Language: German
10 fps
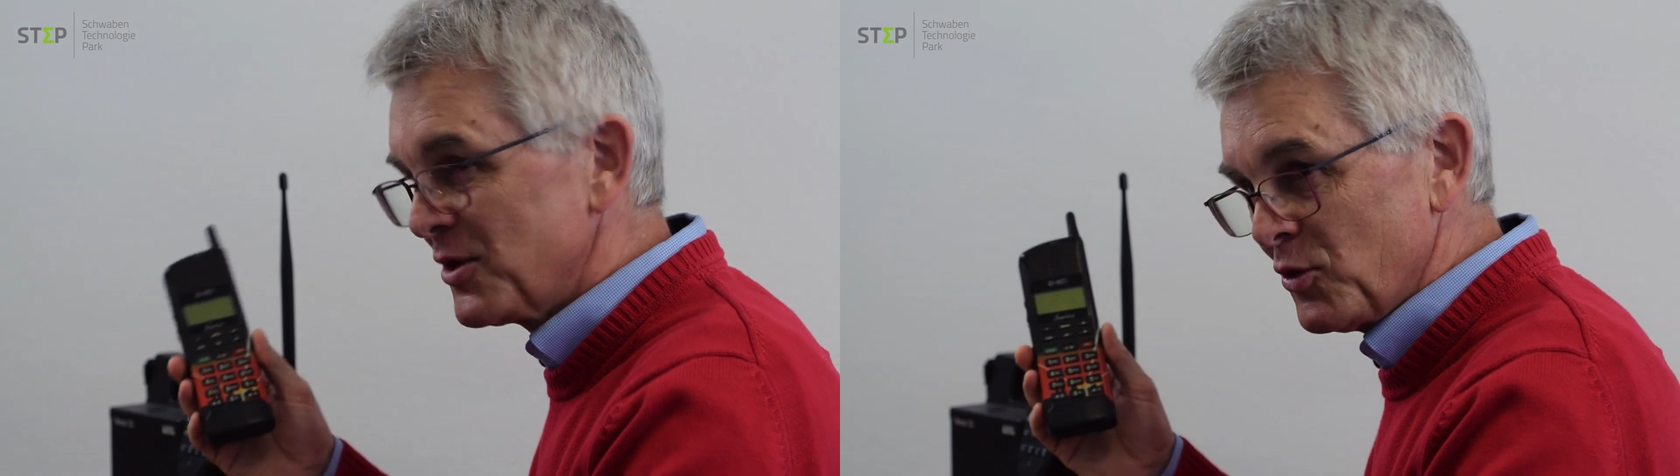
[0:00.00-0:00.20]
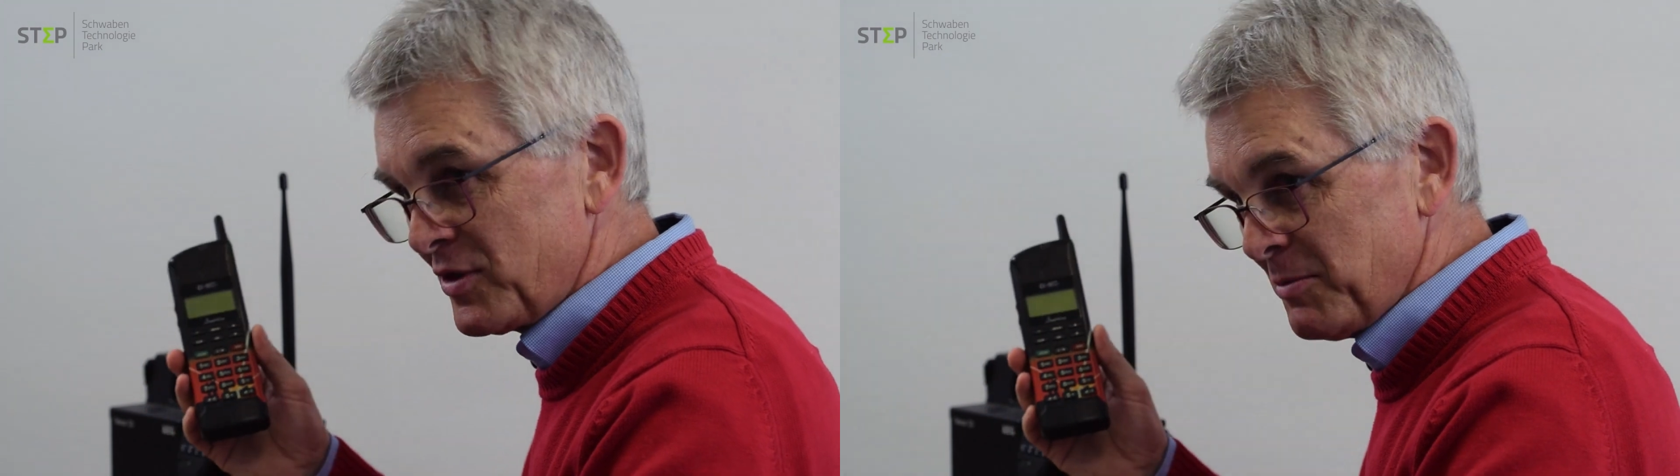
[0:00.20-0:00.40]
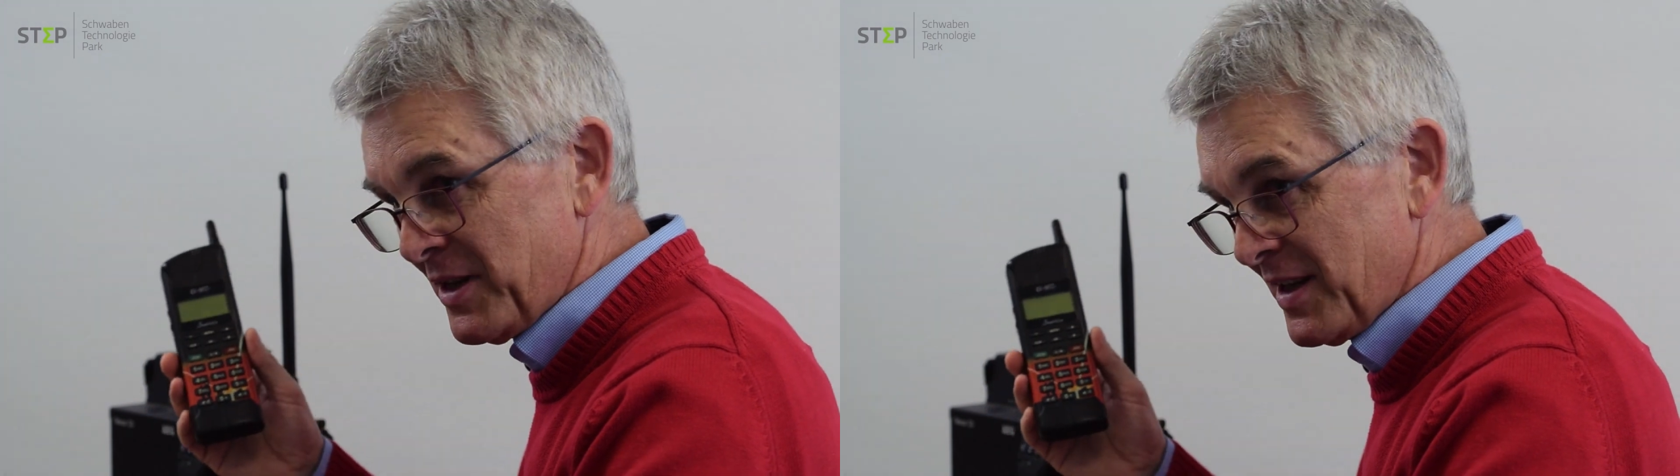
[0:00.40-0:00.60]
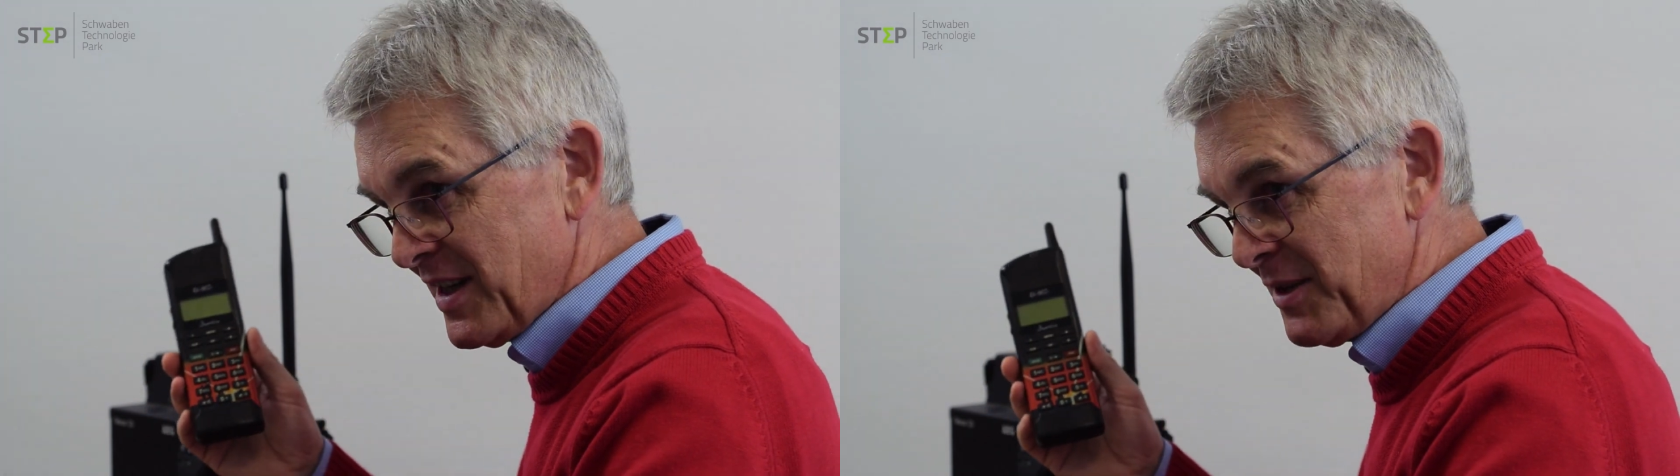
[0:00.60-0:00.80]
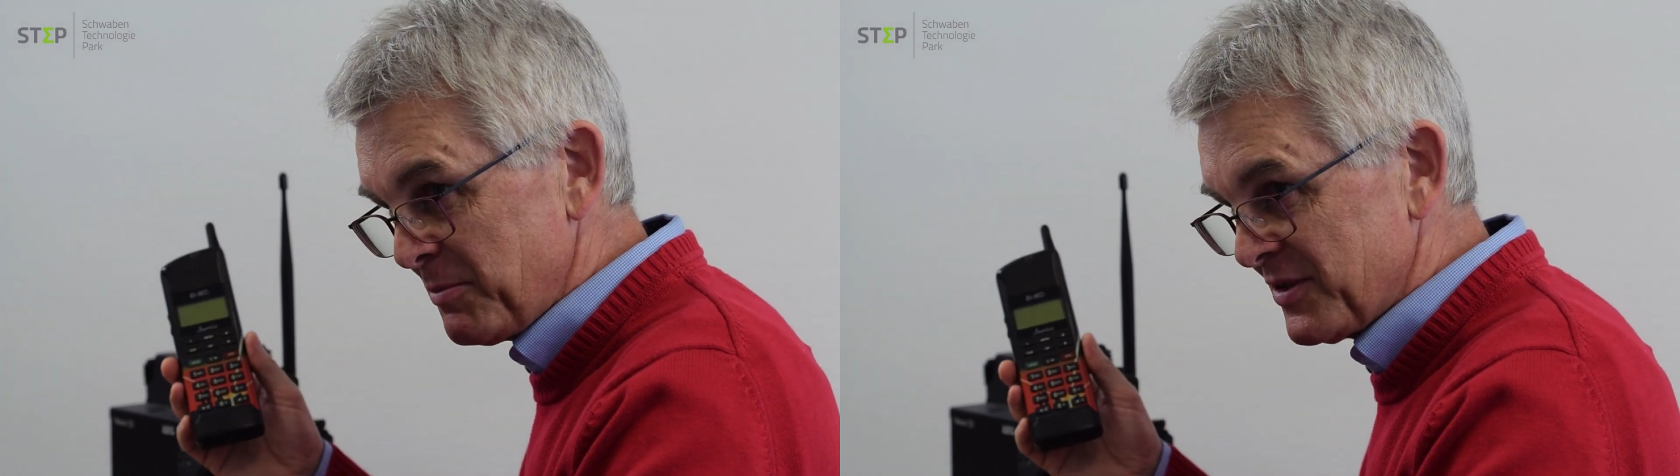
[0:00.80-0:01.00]
konnte man
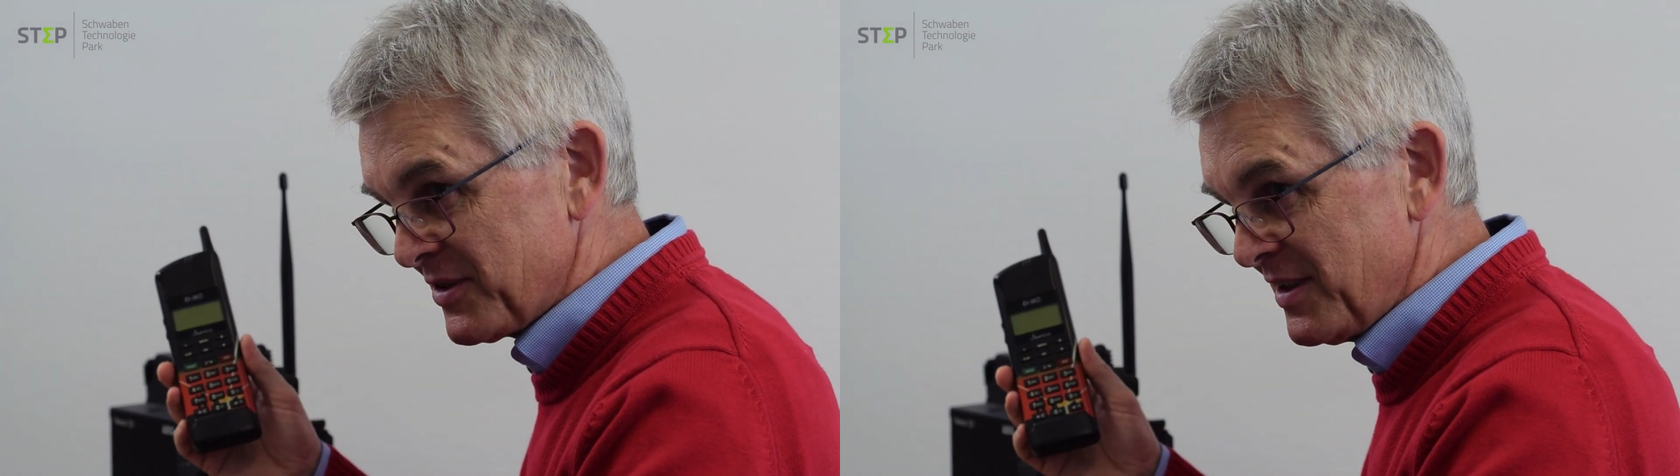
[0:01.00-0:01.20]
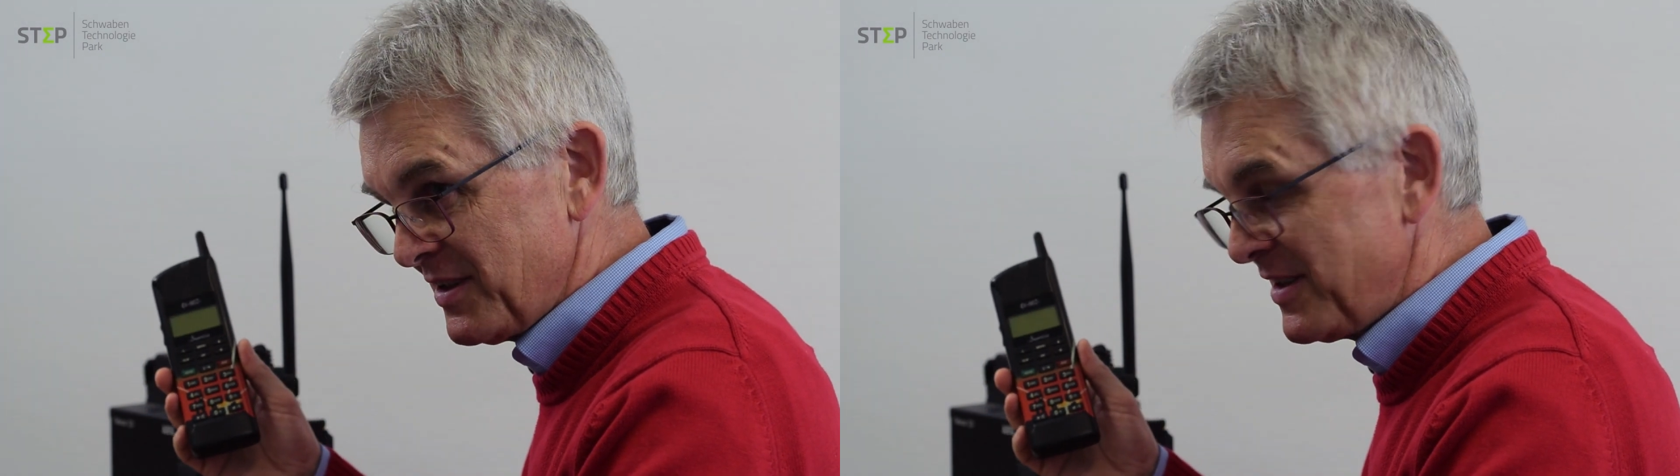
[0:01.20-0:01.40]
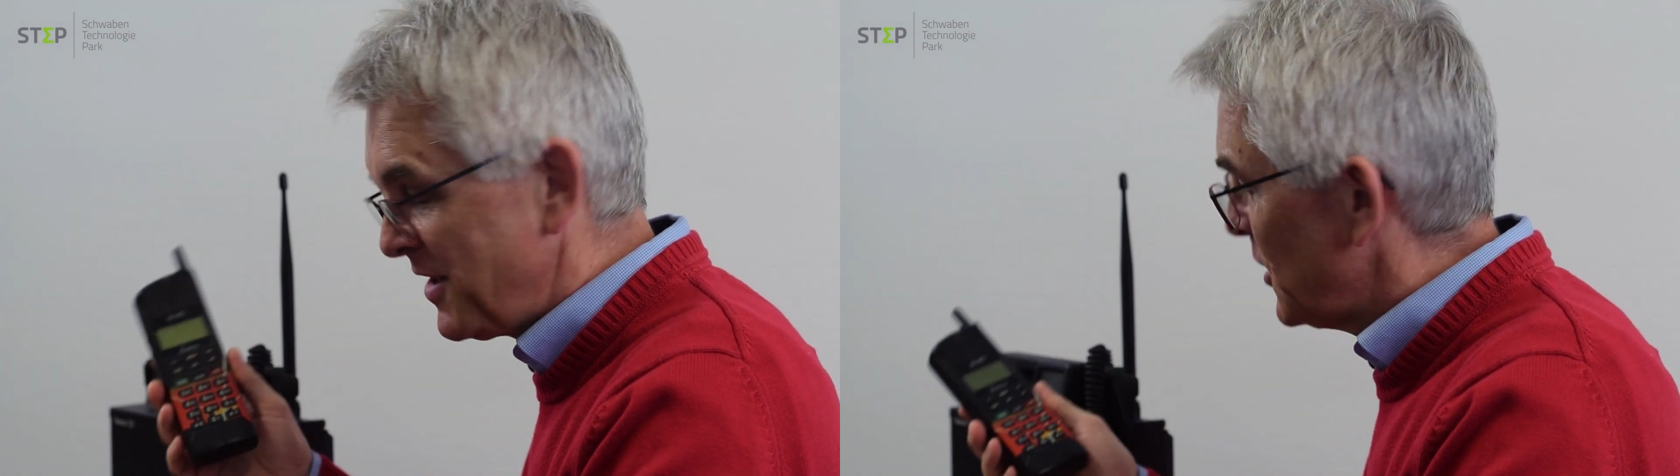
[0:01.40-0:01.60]
erreichbar sein.